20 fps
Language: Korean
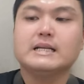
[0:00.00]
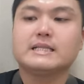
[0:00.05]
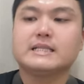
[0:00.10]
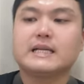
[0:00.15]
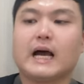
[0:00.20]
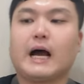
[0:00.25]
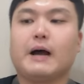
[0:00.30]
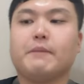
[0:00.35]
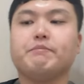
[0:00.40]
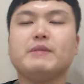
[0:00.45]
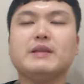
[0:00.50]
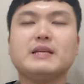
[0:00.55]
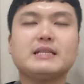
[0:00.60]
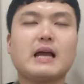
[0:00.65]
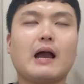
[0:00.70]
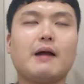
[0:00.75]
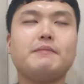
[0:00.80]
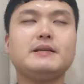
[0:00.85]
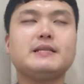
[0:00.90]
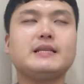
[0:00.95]
자,
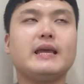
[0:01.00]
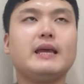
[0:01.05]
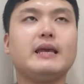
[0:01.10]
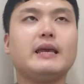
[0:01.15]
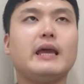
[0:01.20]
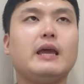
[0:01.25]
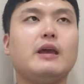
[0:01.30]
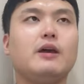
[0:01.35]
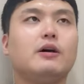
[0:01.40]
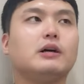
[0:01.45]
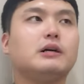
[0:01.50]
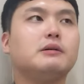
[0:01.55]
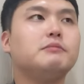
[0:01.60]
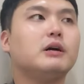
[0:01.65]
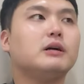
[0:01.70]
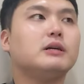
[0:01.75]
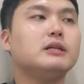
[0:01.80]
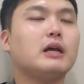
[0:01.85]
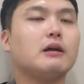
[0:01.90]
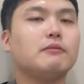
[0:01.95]
샵이 세 개예요.
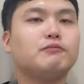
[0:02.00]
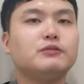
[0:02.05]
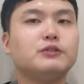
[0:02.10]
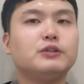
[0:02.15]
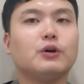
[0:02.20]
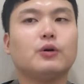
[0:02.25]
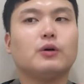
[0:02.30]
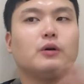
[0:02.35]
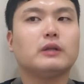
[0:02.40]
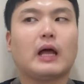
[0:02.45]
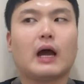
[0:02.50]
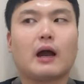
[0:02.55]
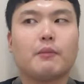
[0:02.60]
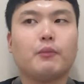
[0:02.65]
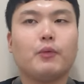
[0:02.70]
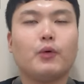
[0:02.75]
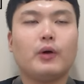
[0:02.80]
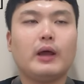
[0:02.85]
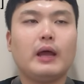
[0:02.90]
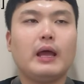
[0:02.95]
그러면 그냥 무조건
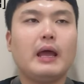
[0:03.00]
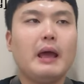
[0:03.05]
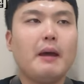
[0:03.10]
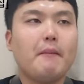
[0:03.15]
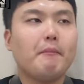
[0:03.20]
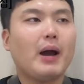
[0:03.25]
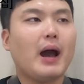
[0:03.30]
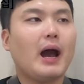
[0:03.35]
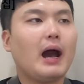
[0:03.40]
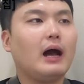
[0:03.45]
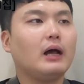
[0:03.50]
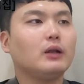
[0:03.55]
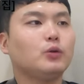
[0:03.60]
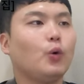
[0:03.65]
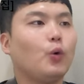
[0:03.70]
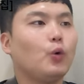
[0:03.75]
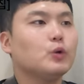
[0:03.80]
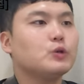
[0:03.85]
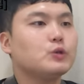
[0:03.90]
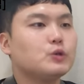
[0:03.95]
악보에 파,
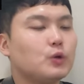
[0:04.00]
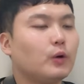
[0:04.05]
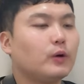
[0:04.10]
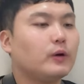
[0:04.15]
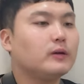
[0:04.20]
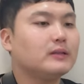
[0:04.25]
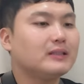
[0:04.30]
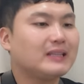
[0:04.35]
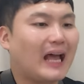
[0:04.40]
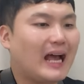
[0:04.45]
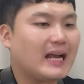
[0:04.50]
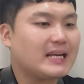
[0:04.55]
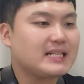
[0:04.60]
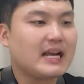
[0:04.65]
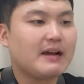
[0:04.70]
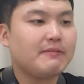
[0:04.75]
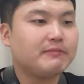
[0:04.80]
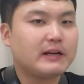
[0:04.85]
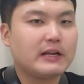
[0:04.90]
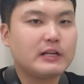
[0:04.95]
도, 솔은 다
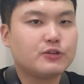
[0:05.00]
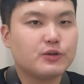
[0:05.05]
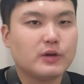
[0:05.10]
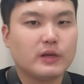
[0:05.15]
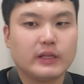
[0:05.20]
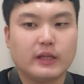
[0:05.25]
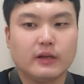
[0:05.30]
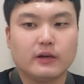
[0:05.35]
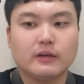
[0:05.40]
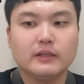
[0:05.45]
샵을 해줘야 돼요.